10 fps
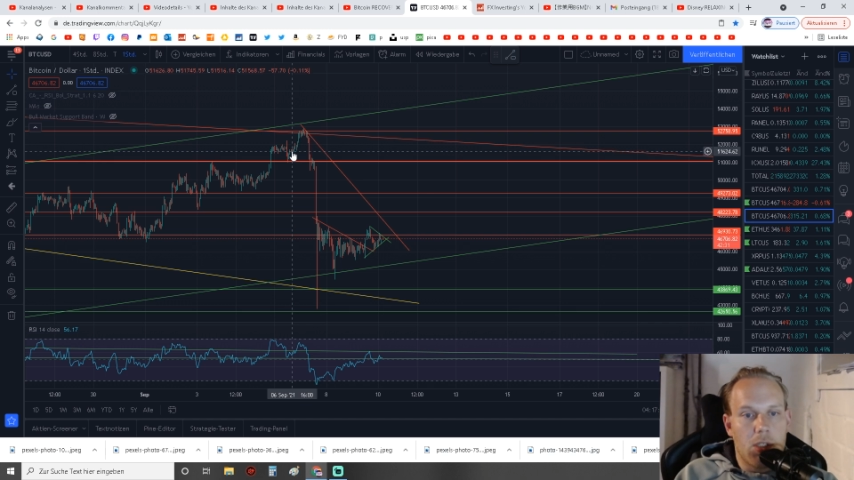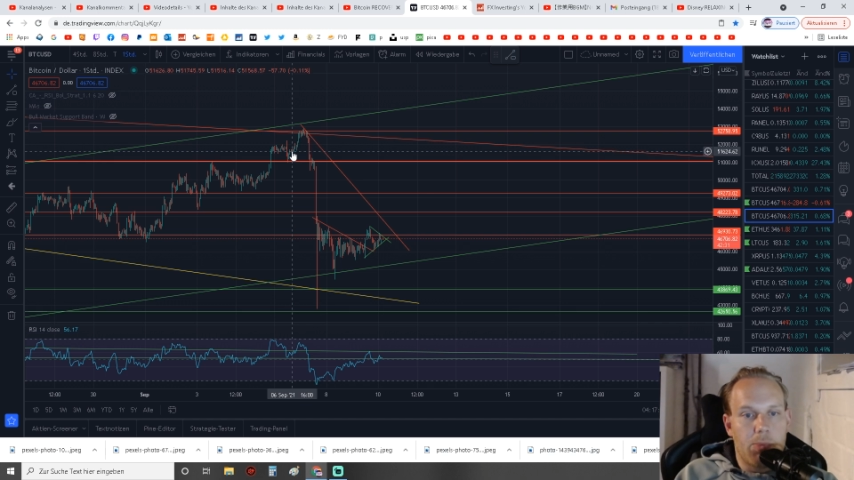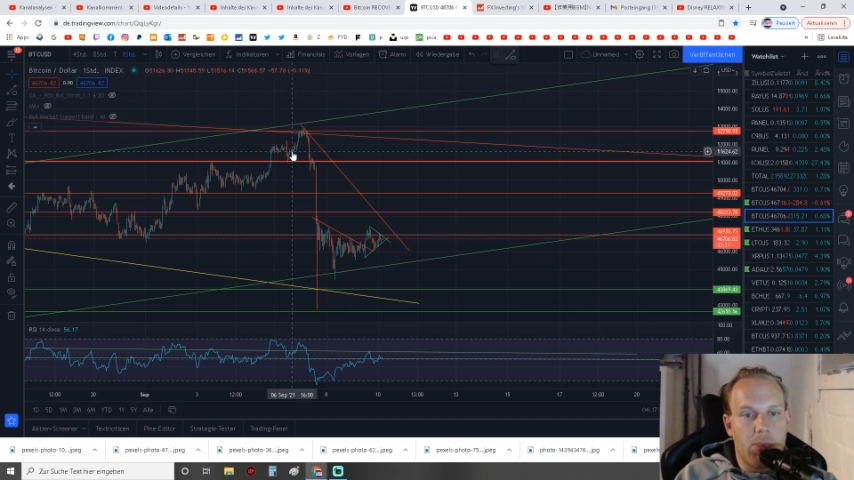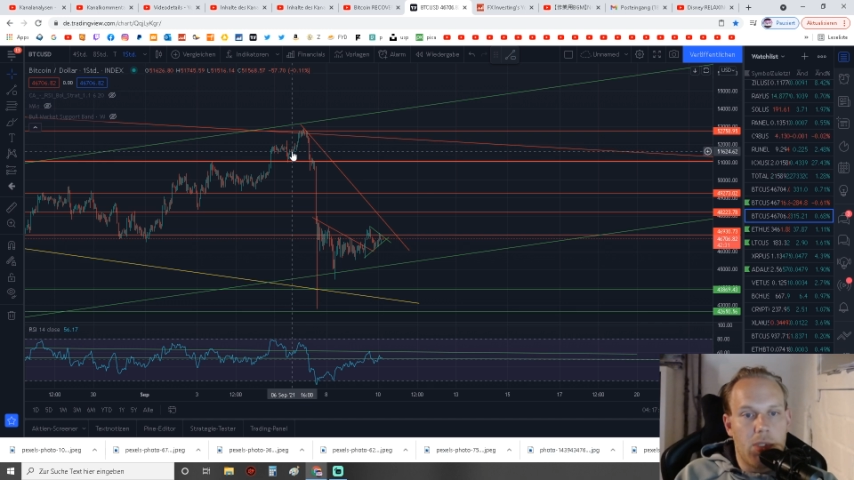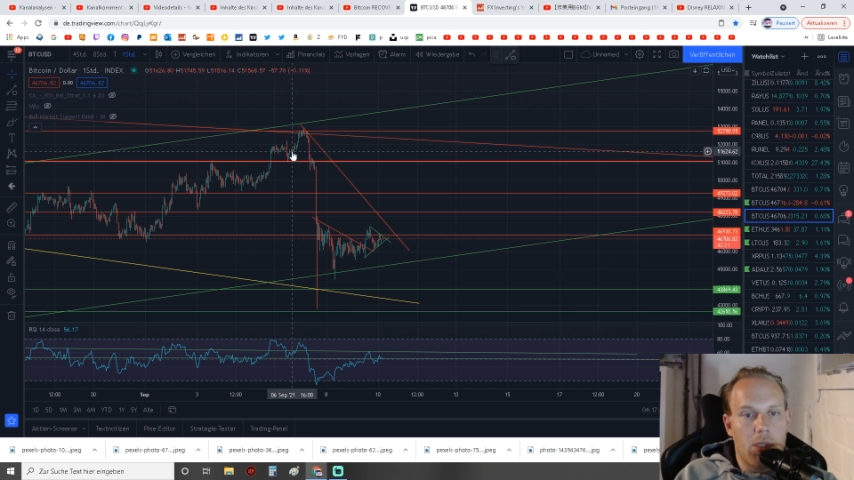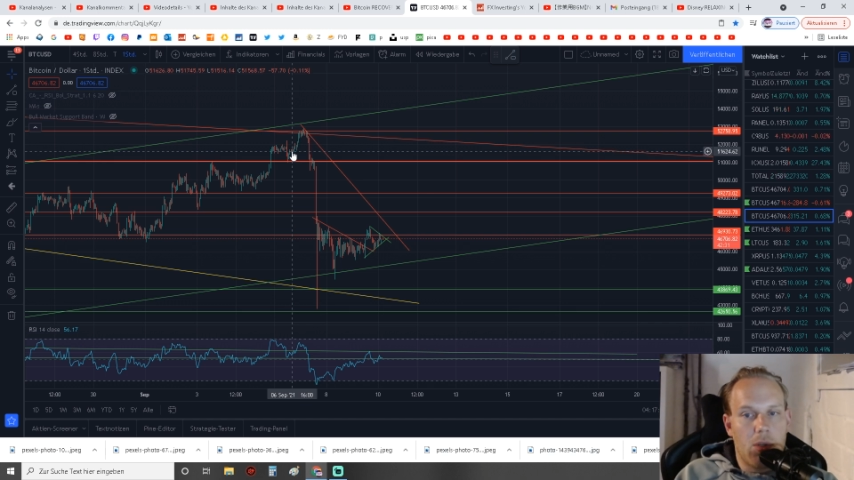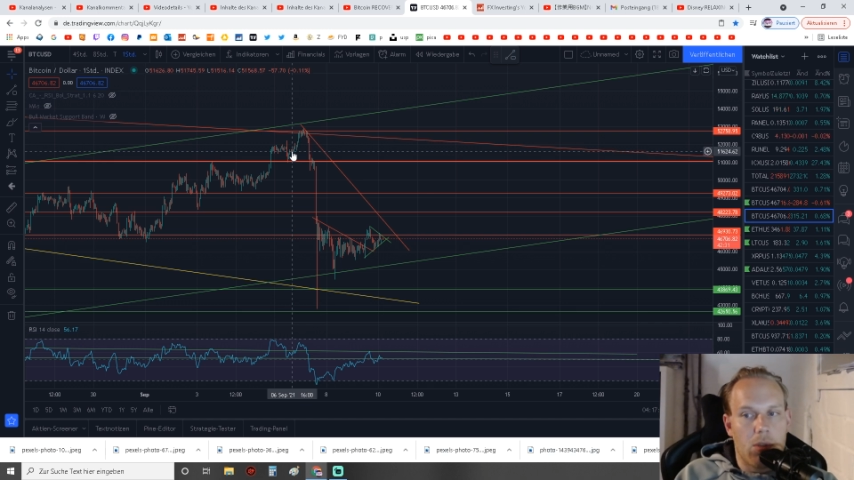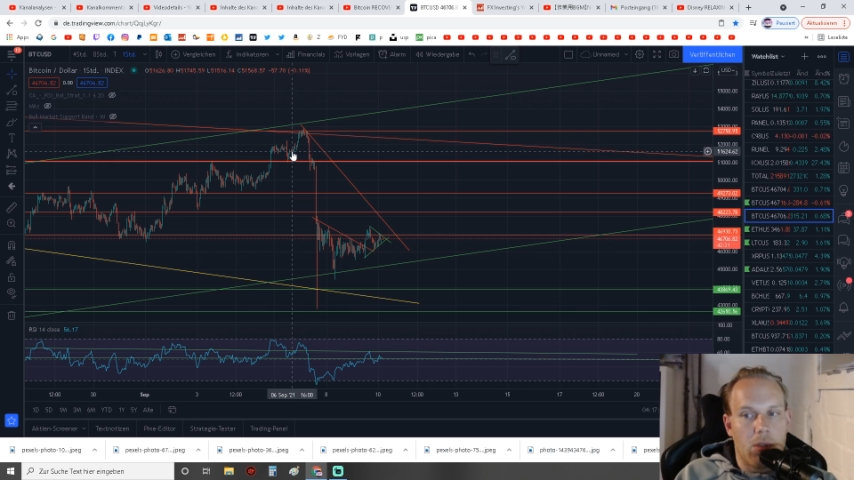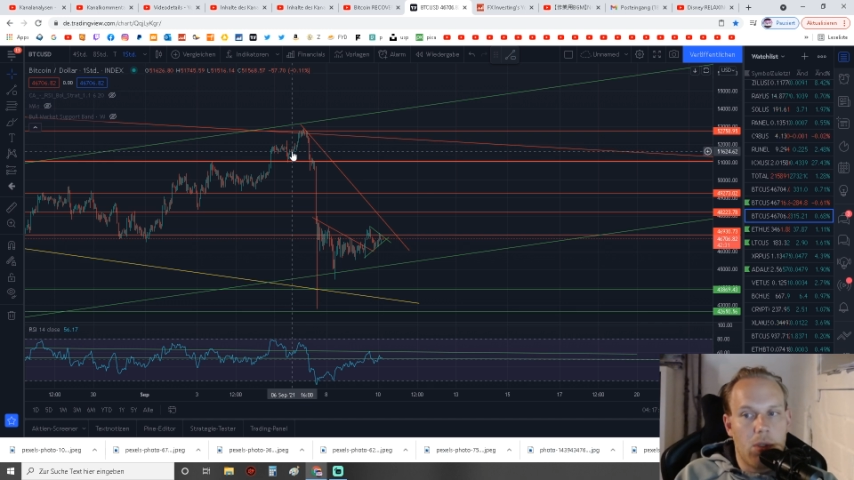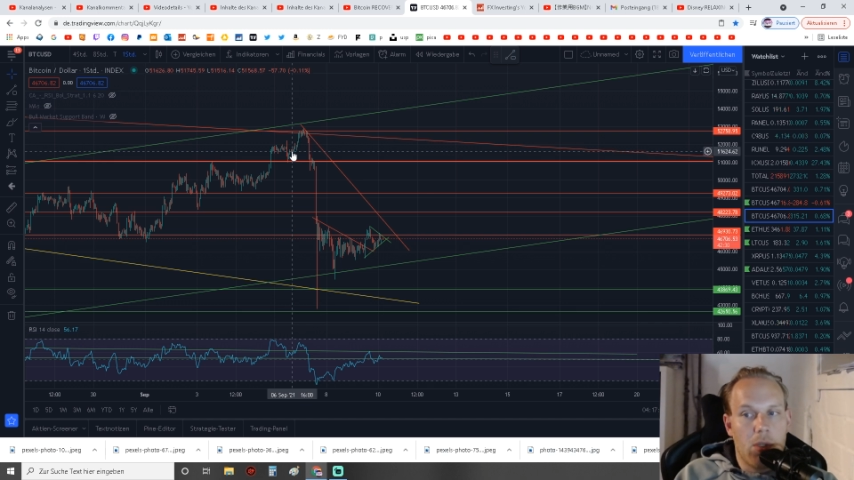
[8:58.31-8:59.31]
ich bin hier
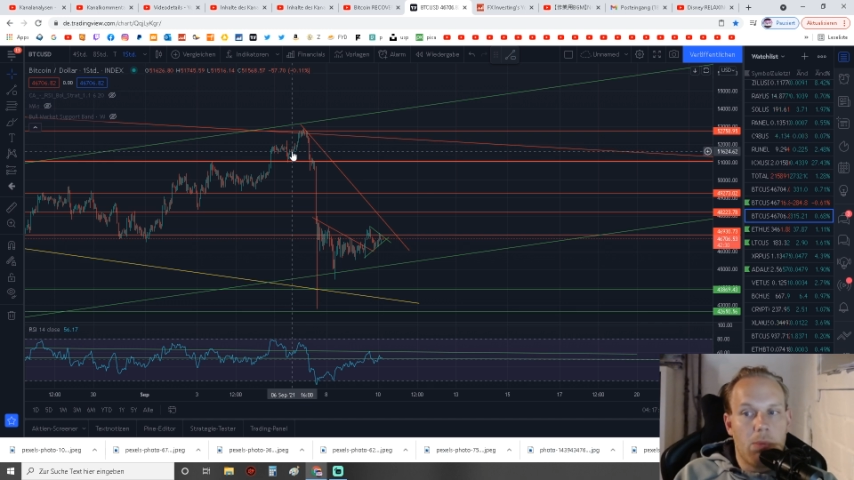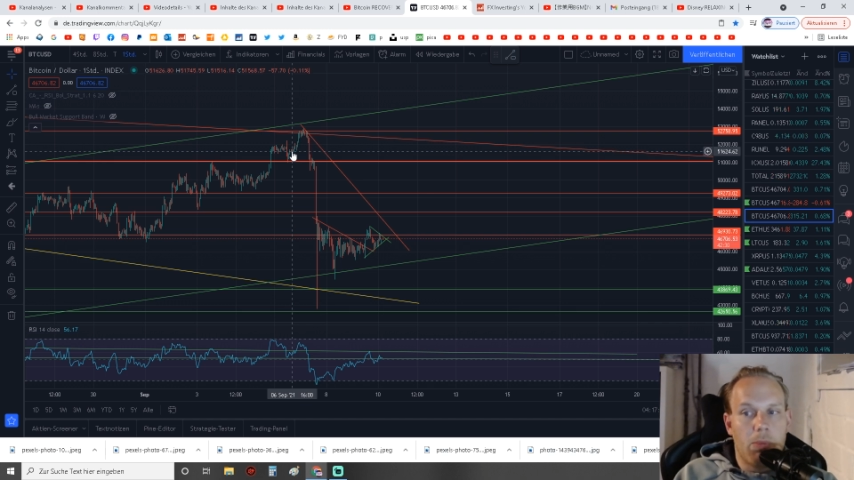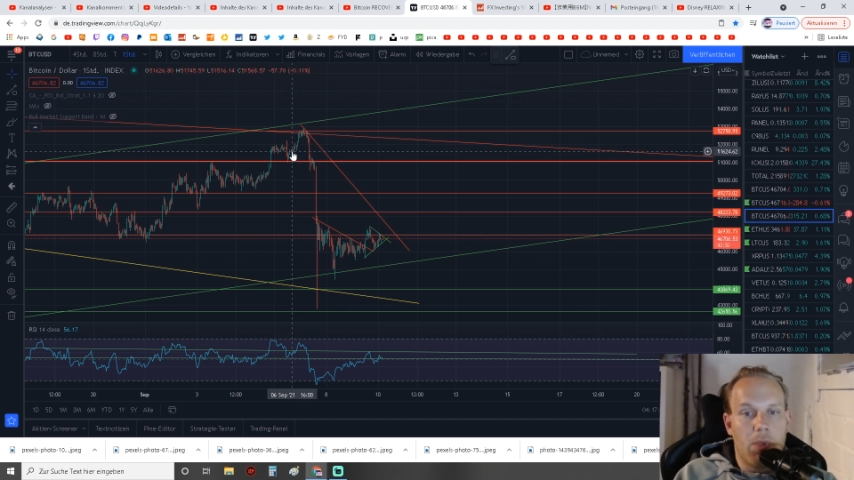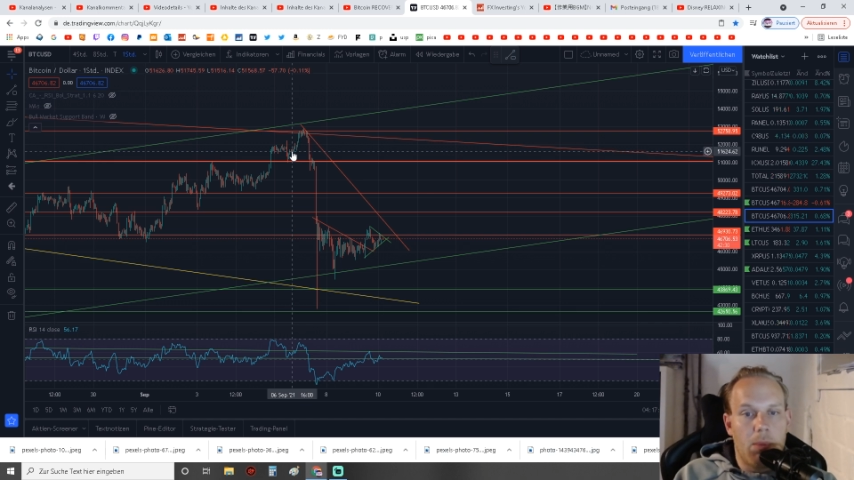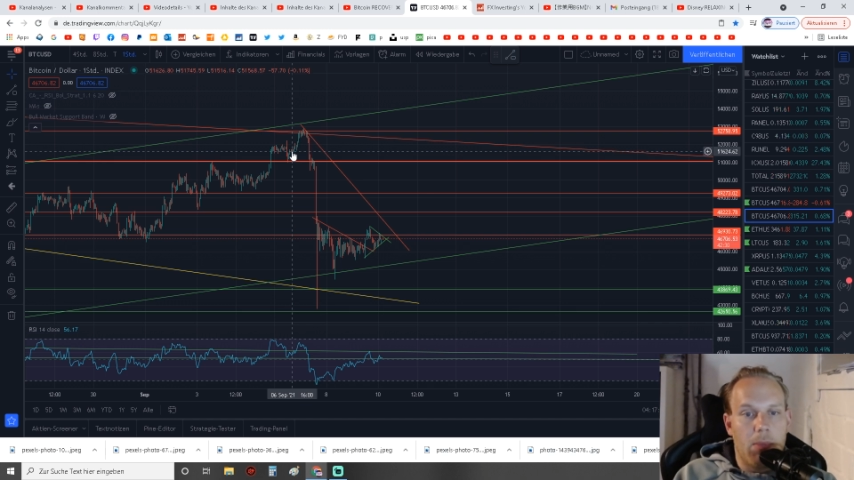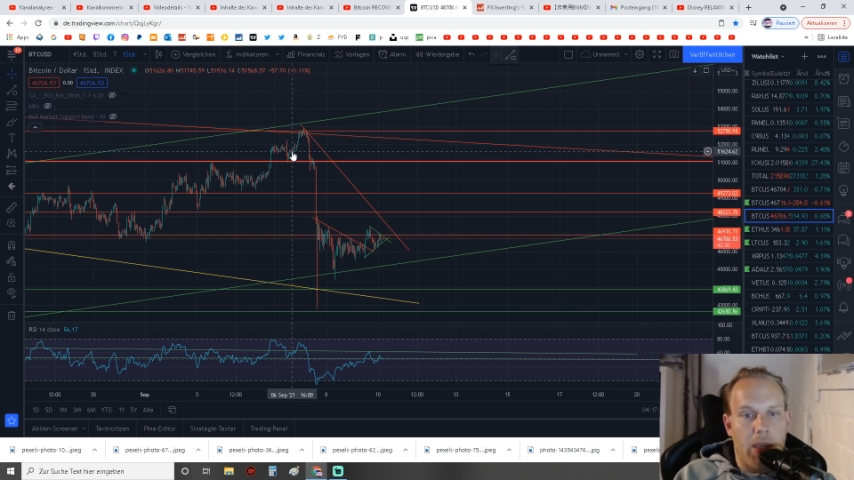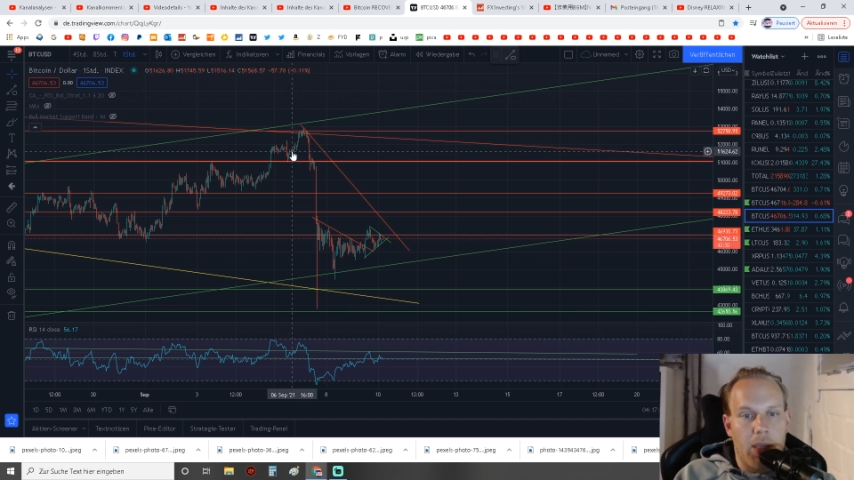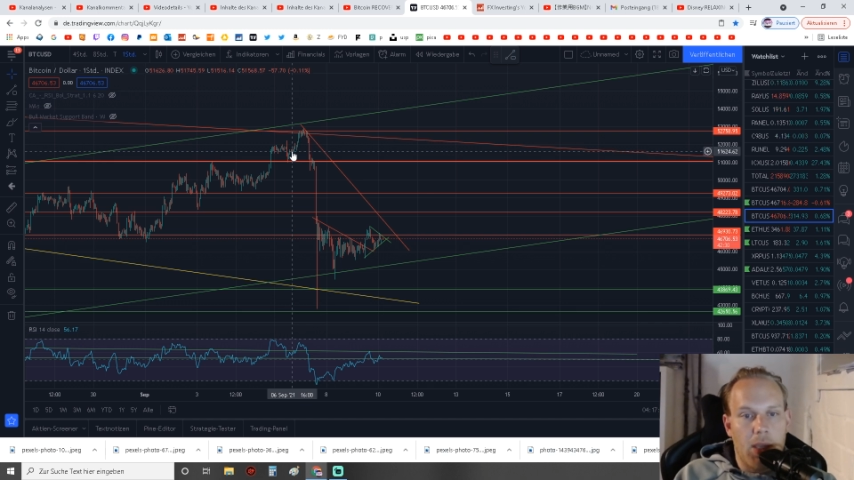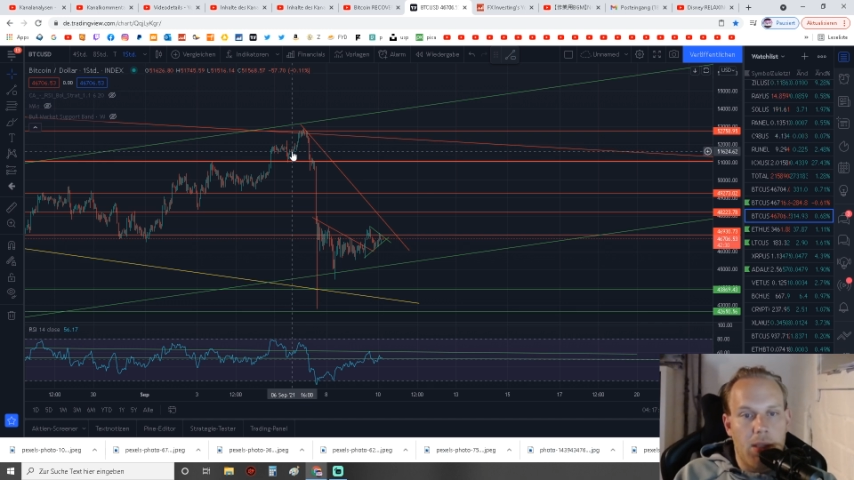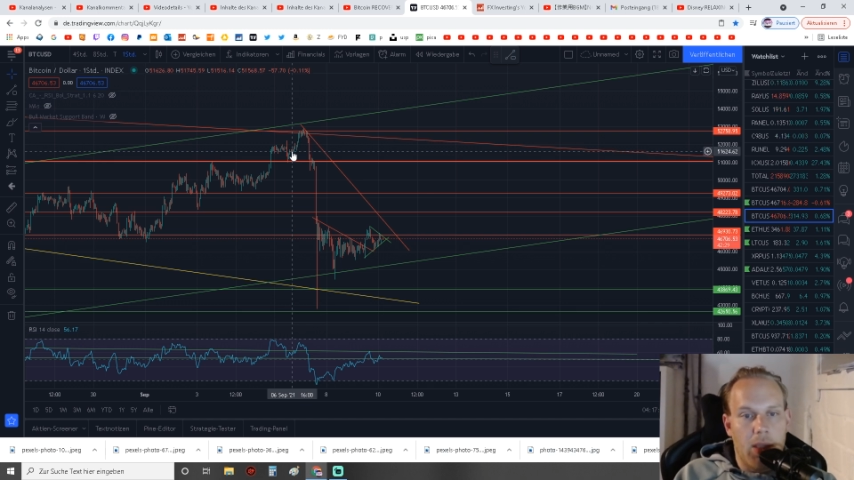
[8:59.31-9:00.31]
long. Mit einem engen,